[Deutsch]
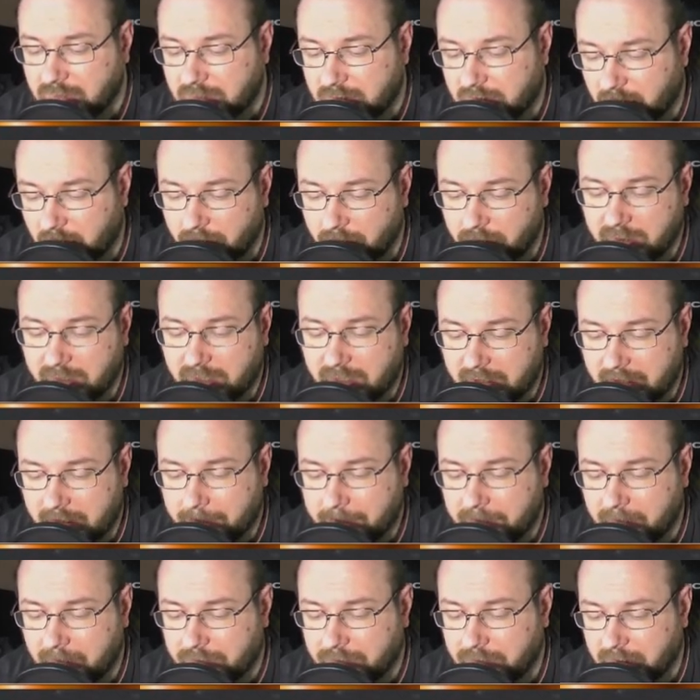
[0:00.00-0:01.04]
da können wir eine Karte
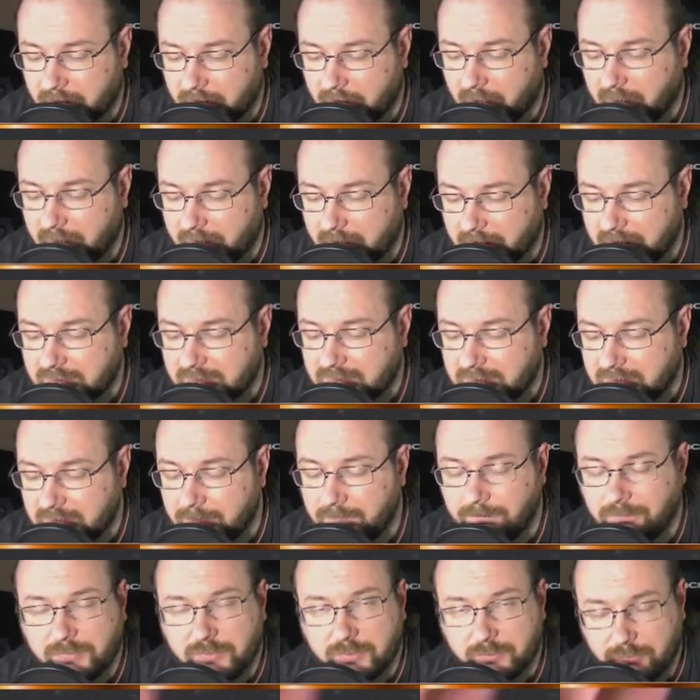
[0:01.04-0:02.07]
abwerfen und dann eine Karte
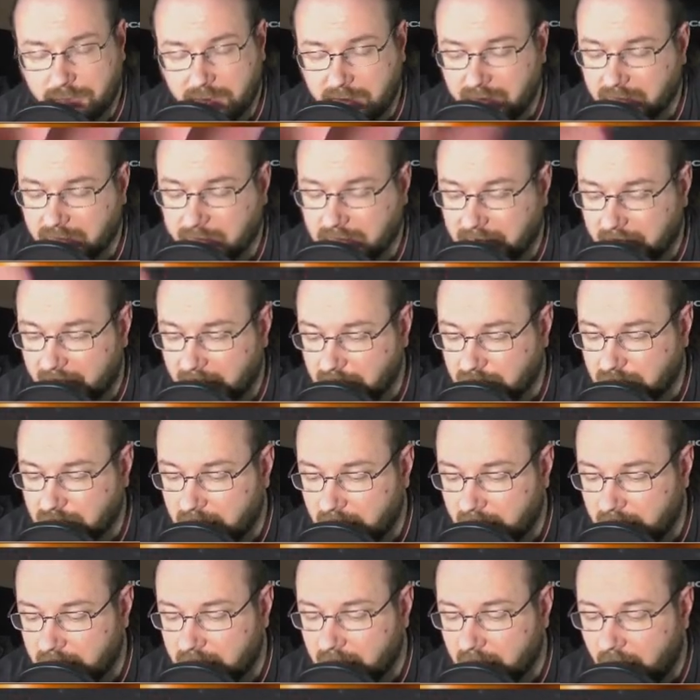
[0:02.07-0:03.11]
ziehen. Fliegend
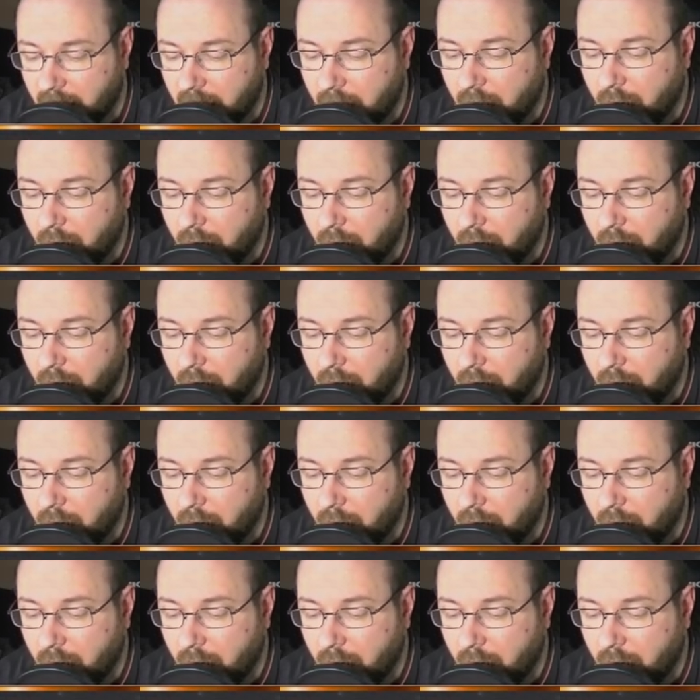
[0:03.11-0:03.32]
Erstschlag.